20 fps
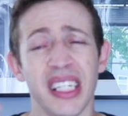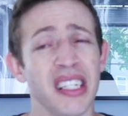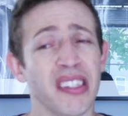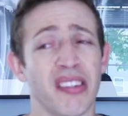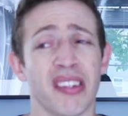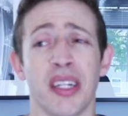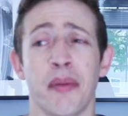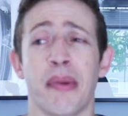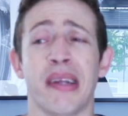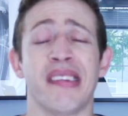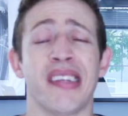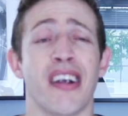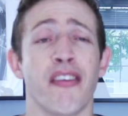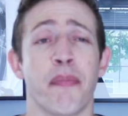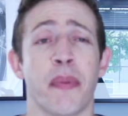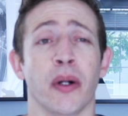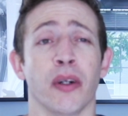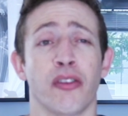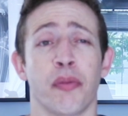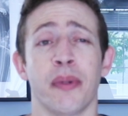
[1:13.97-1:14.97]
Isso também serve
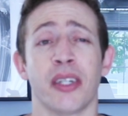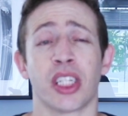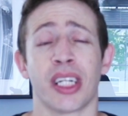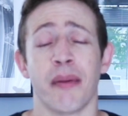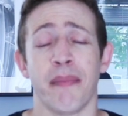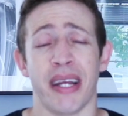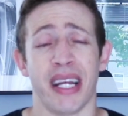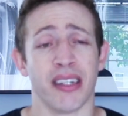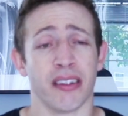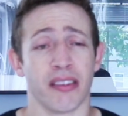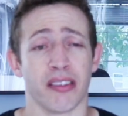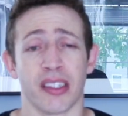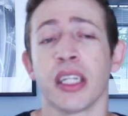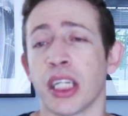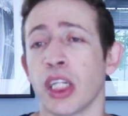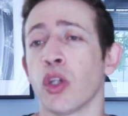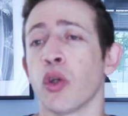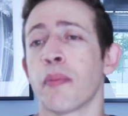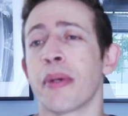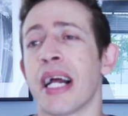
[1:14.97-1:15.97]
para outros medicamentos,
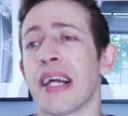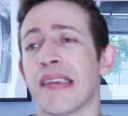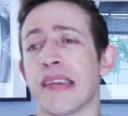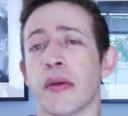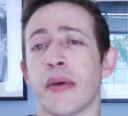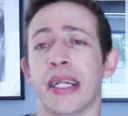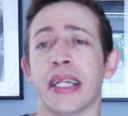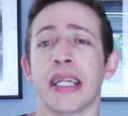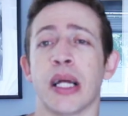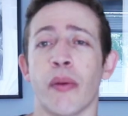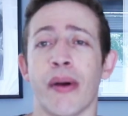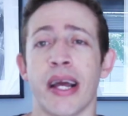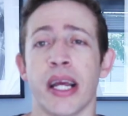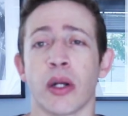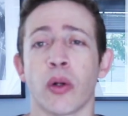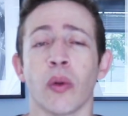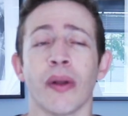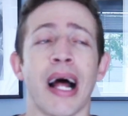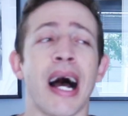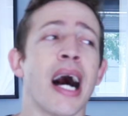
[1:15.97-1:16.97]
que no Brasil ele não é
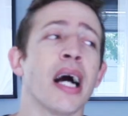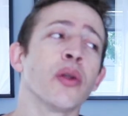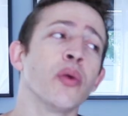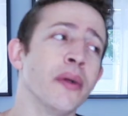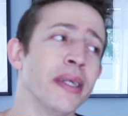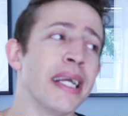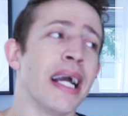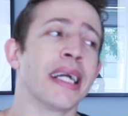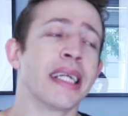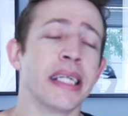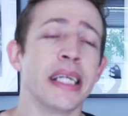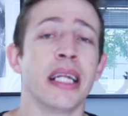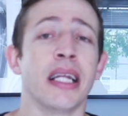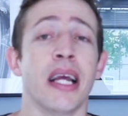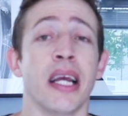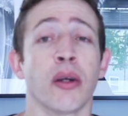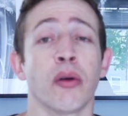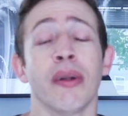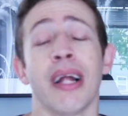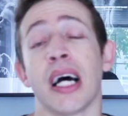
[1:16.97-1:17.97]
regulado e aqui ele é
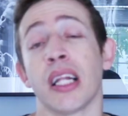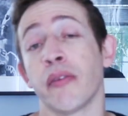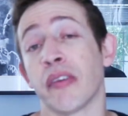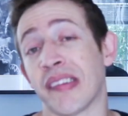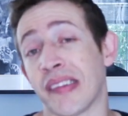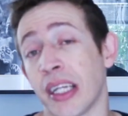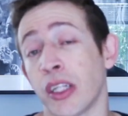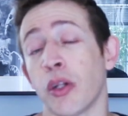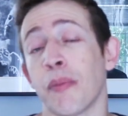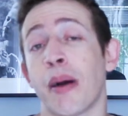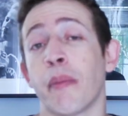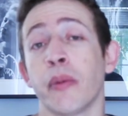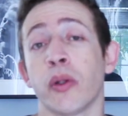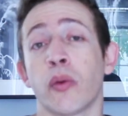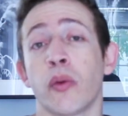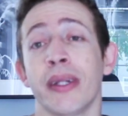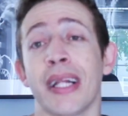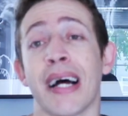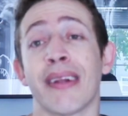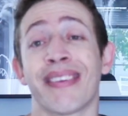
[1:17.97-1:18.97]
regulado. E você tem que tomar muito
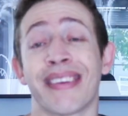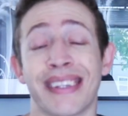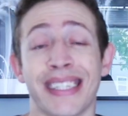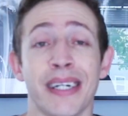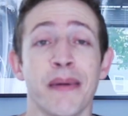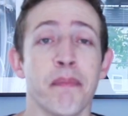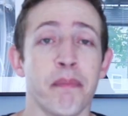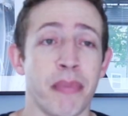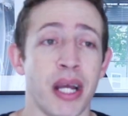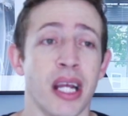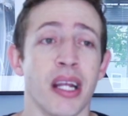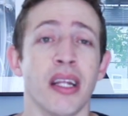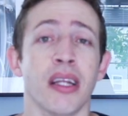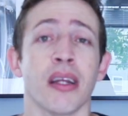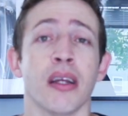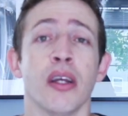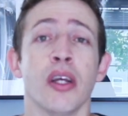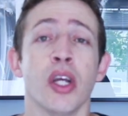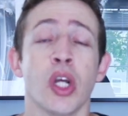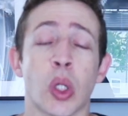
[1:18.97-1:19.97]
cuidado
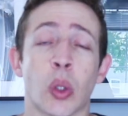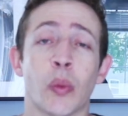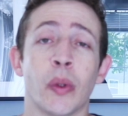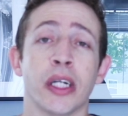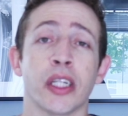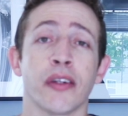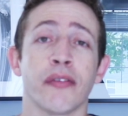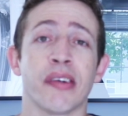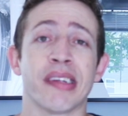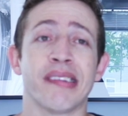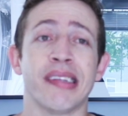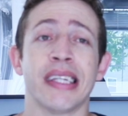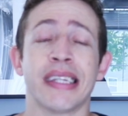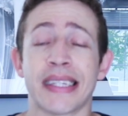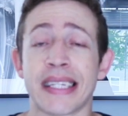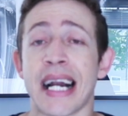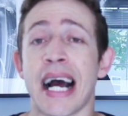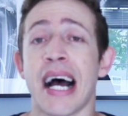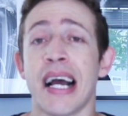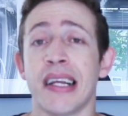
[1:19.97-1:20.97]
também quando você
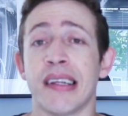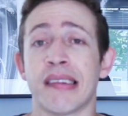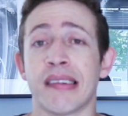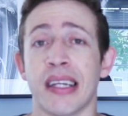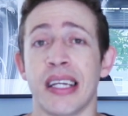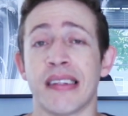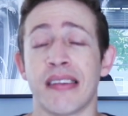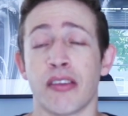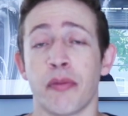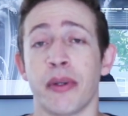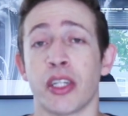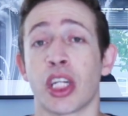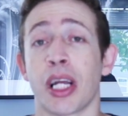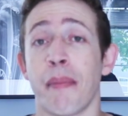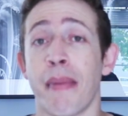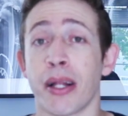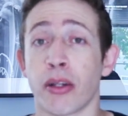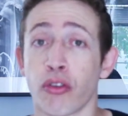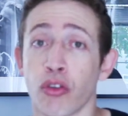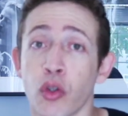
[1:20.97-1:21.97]
traz esses
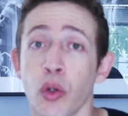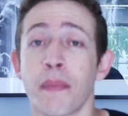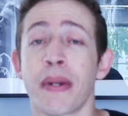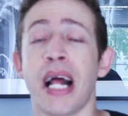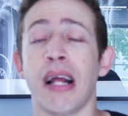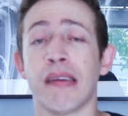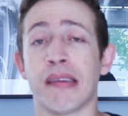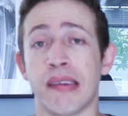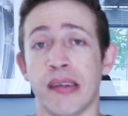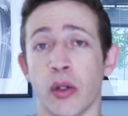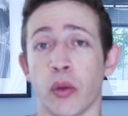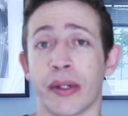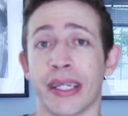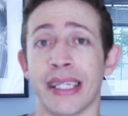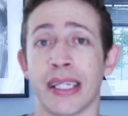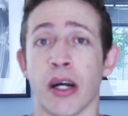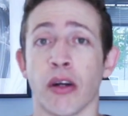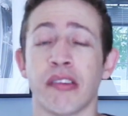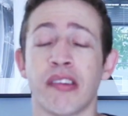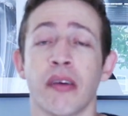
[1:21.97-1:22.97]
medicamentos do Brasil, que
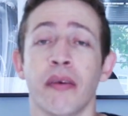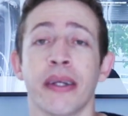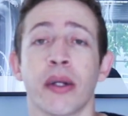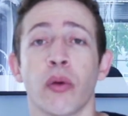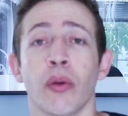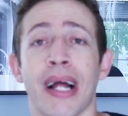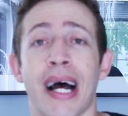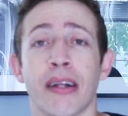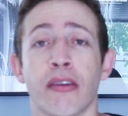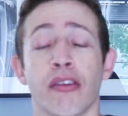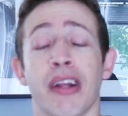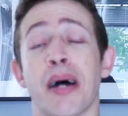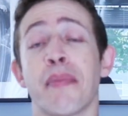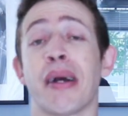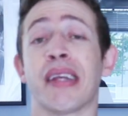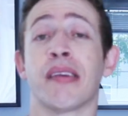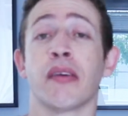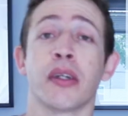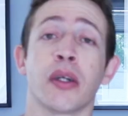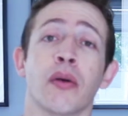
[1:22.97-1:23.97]
não são regulados lá,
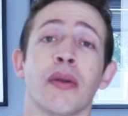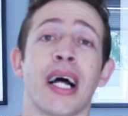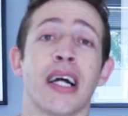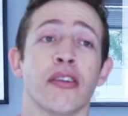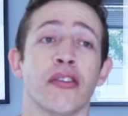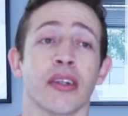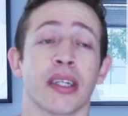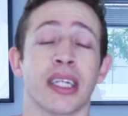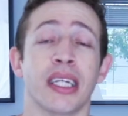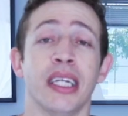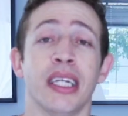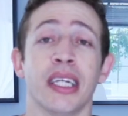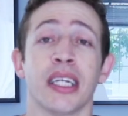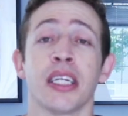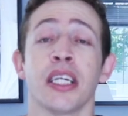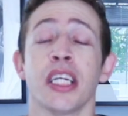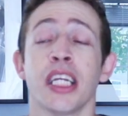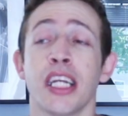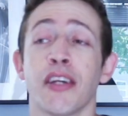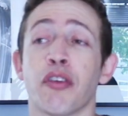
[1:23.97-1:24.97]
mas são regulados aqui,
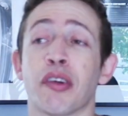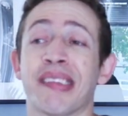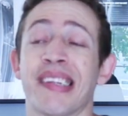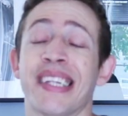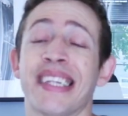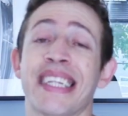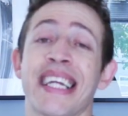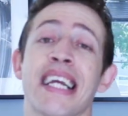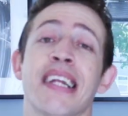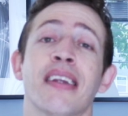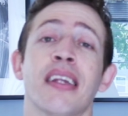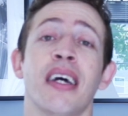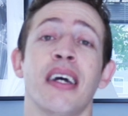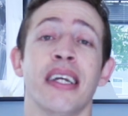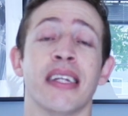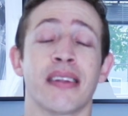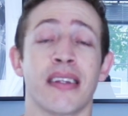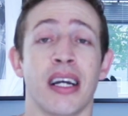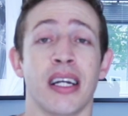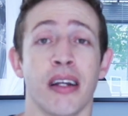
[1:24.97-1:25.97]
e você tenta
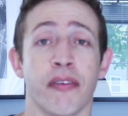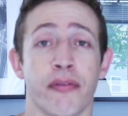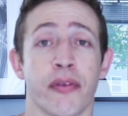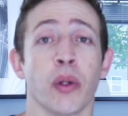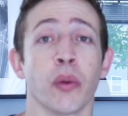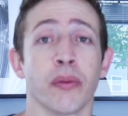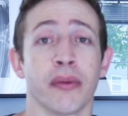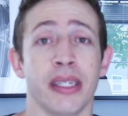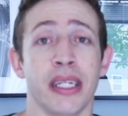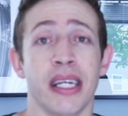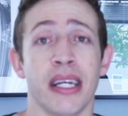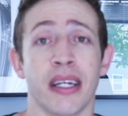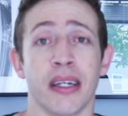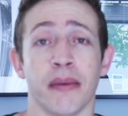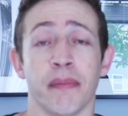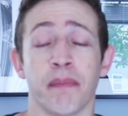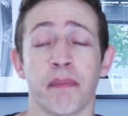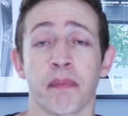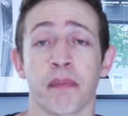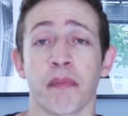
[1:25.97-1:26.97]
entrar na
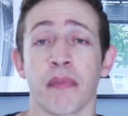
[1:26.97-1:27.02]
fronteira